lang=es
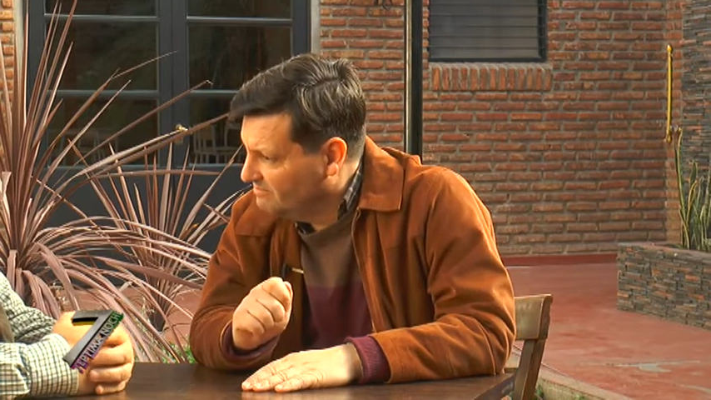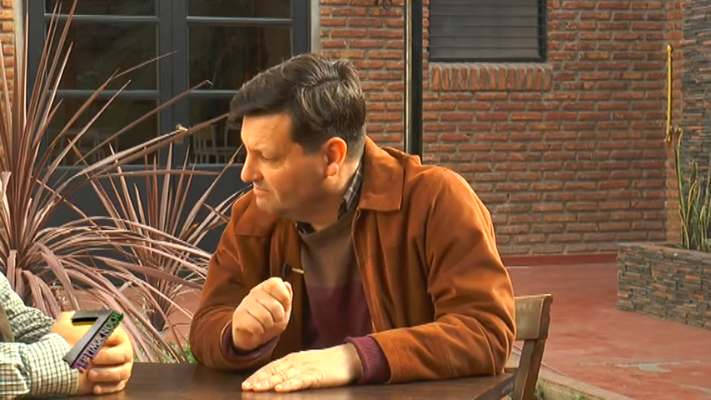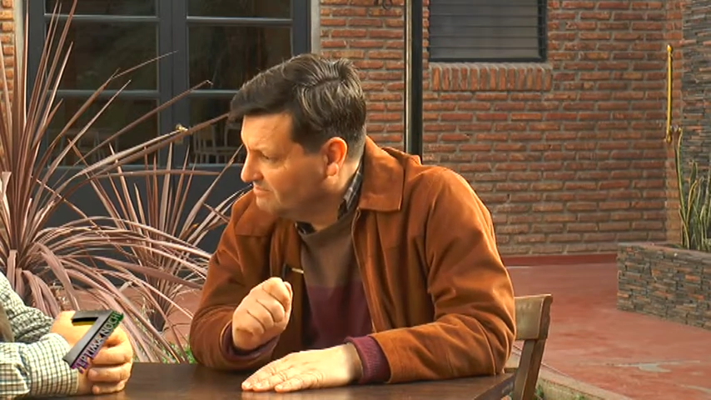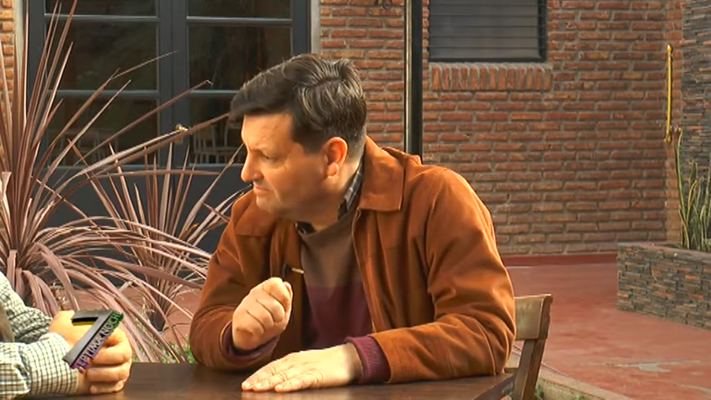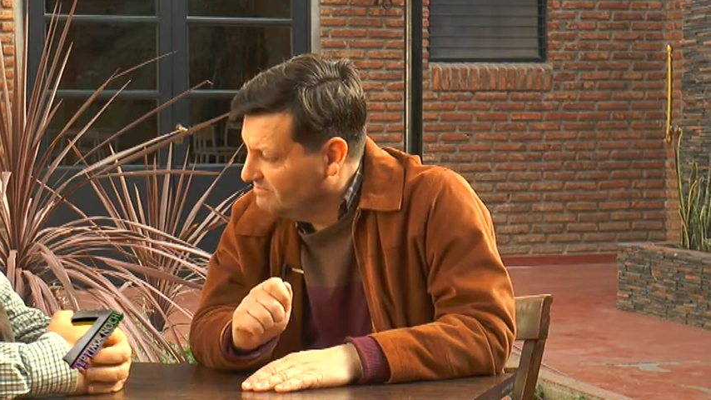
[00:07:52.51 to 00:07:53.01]

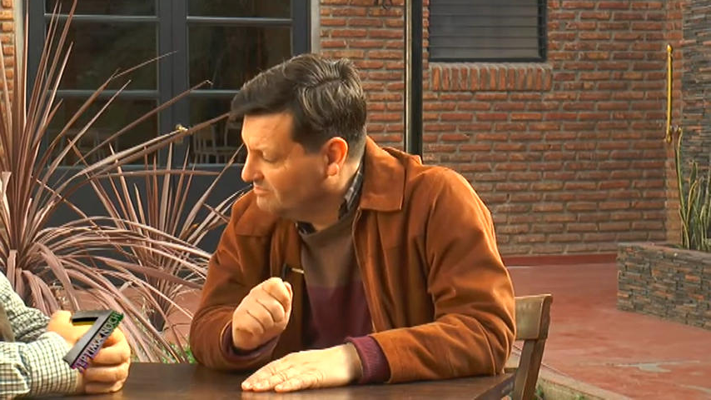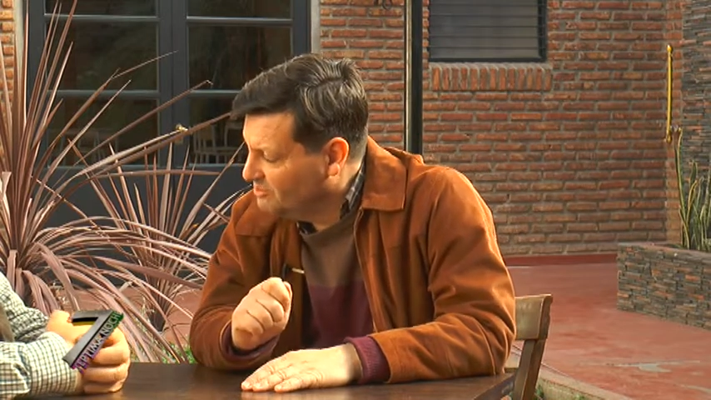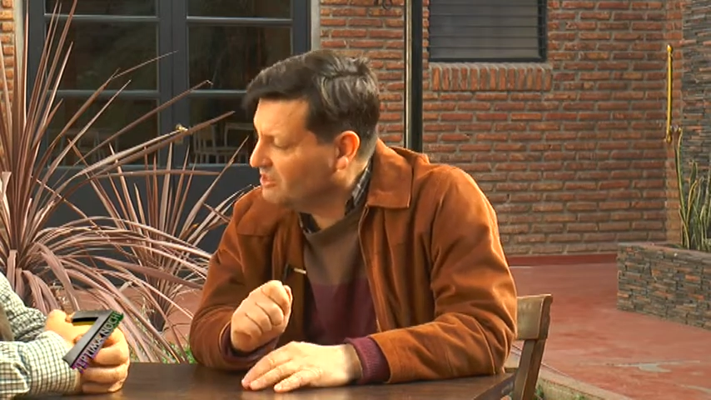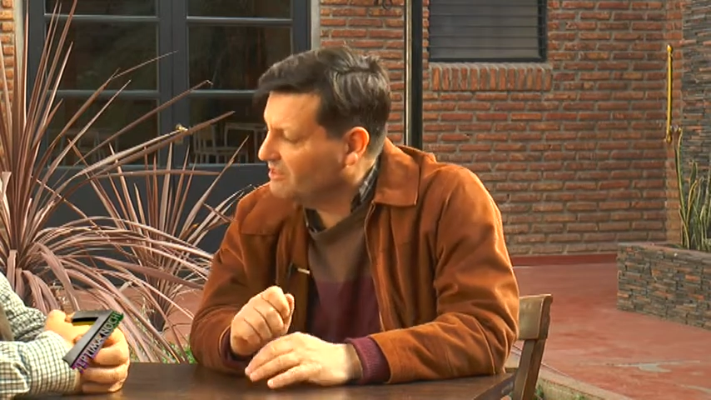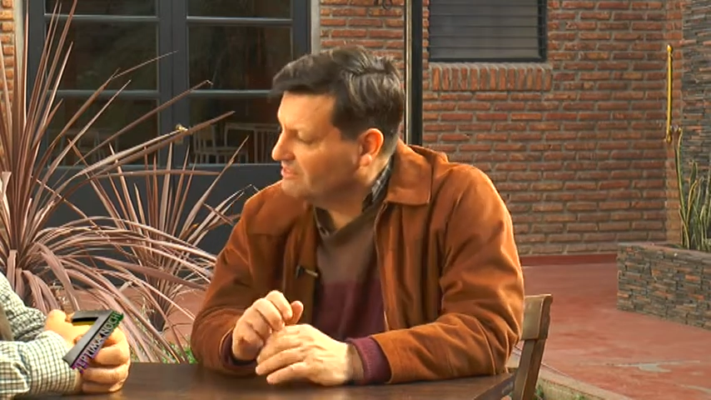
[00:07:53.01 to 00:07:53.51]
Ajá.
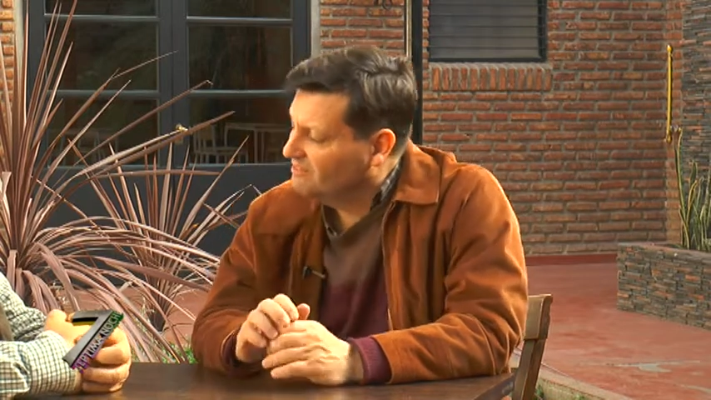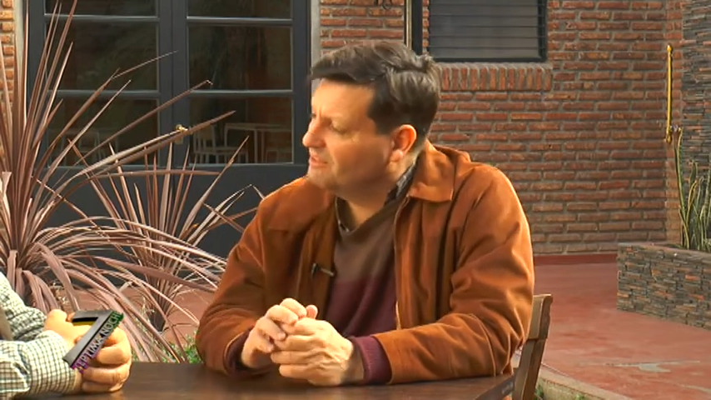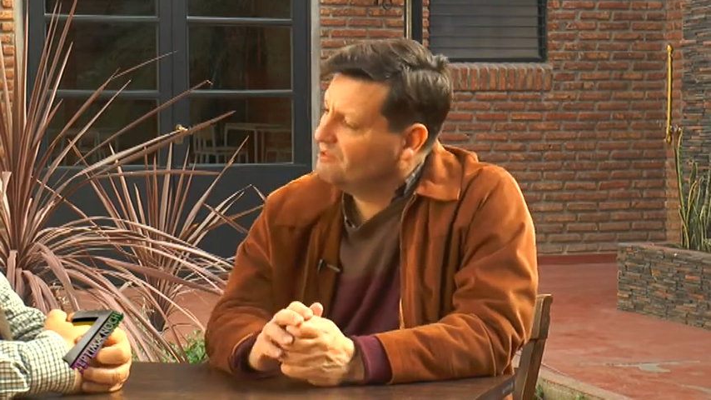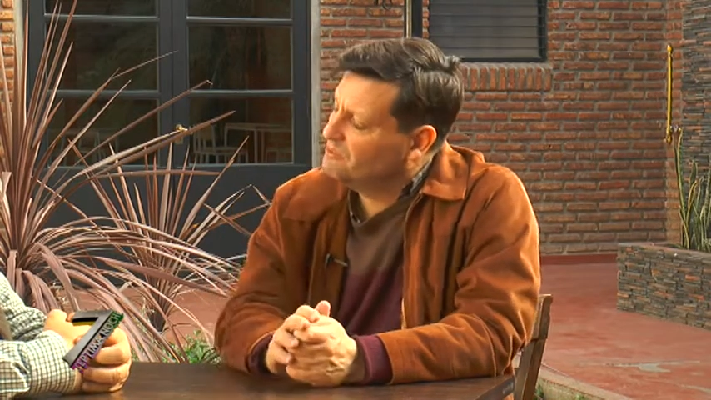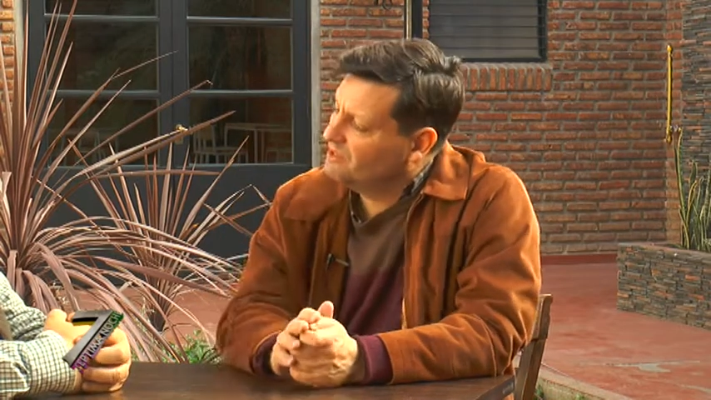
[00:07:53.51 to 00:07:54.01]
Sí,
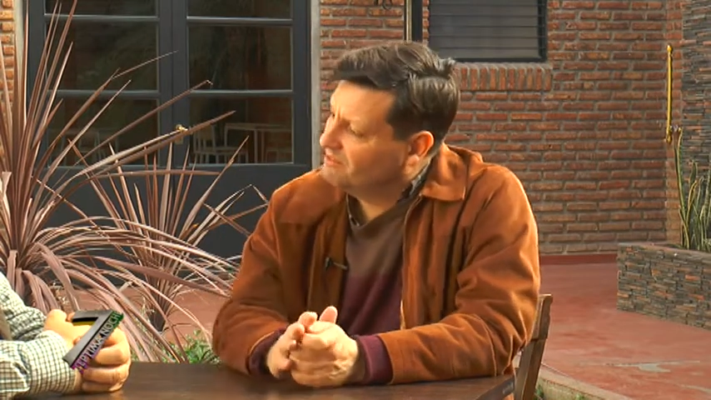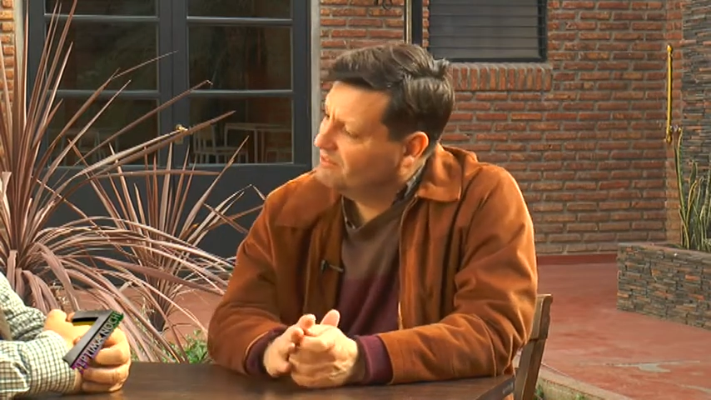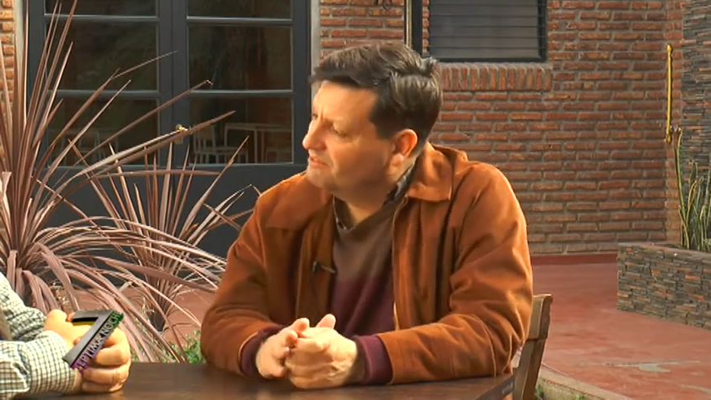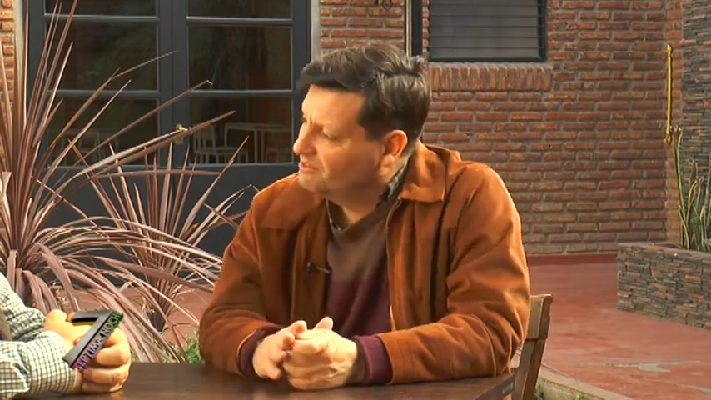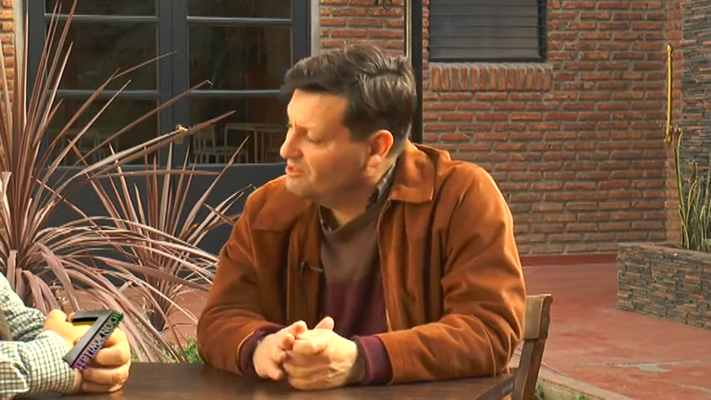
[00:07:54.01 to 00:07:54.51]
también.
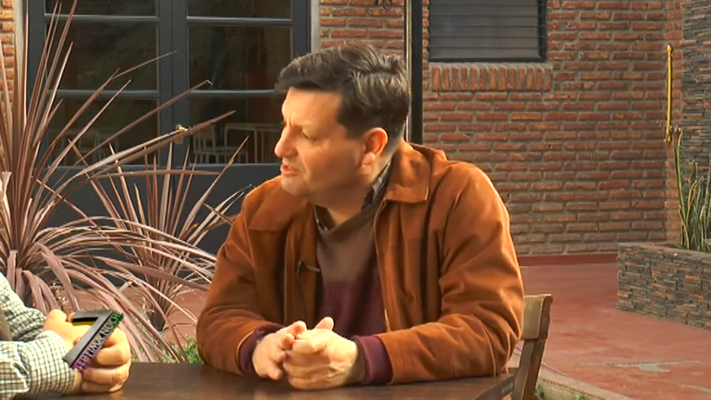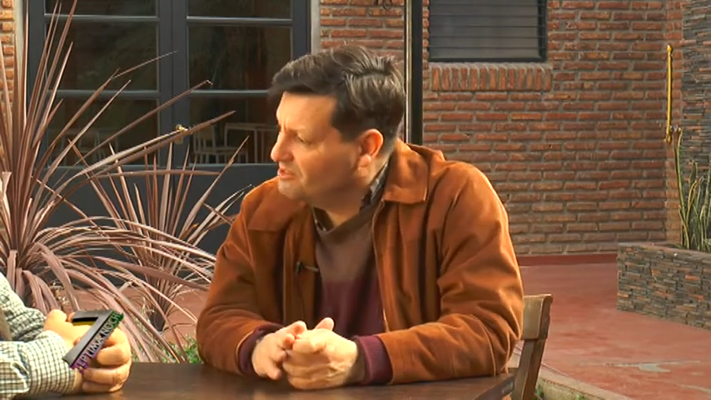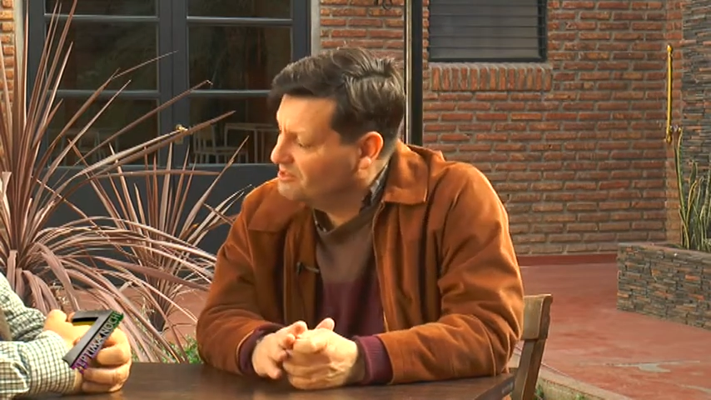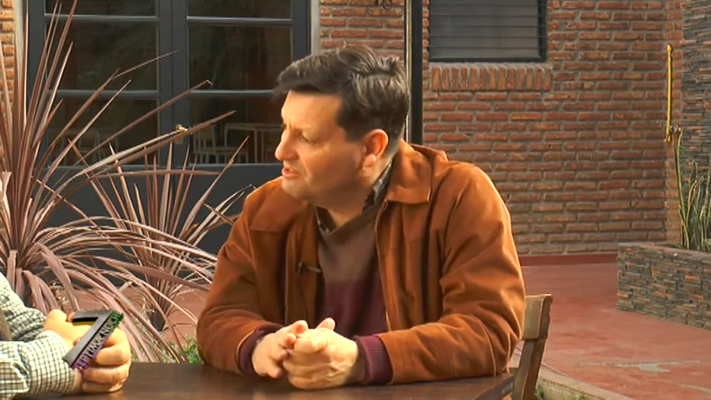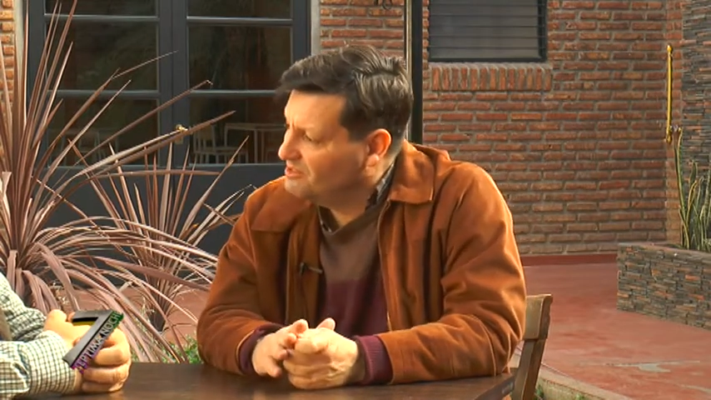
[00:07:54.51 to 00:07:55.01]
Sí,
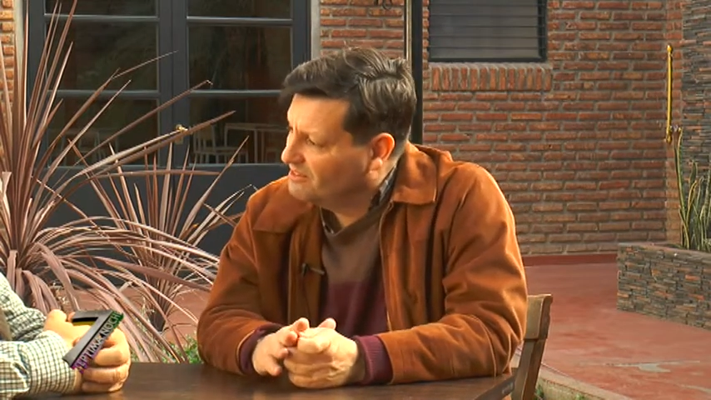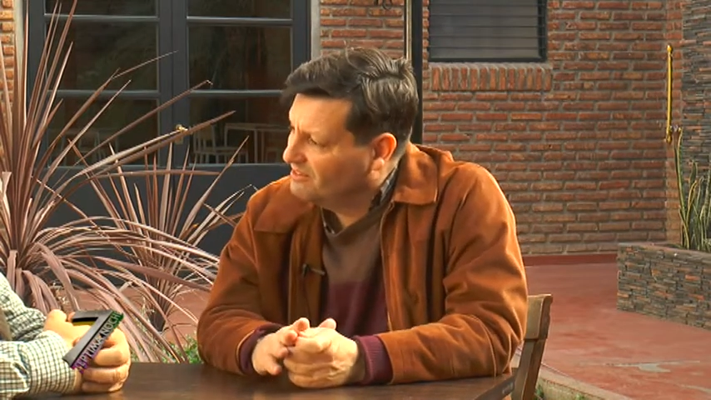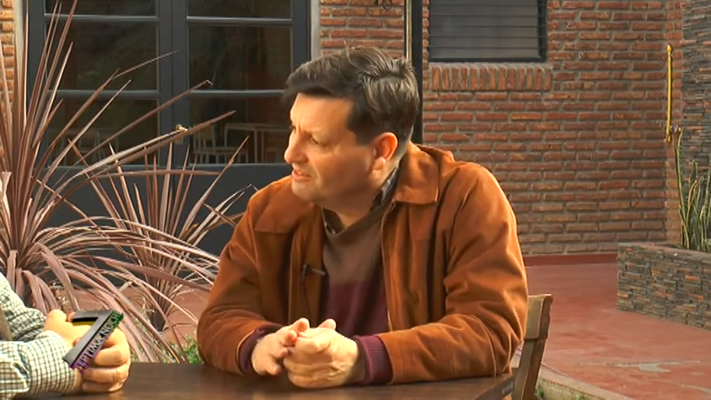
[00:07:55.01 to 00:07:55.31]
sí, sí, sí.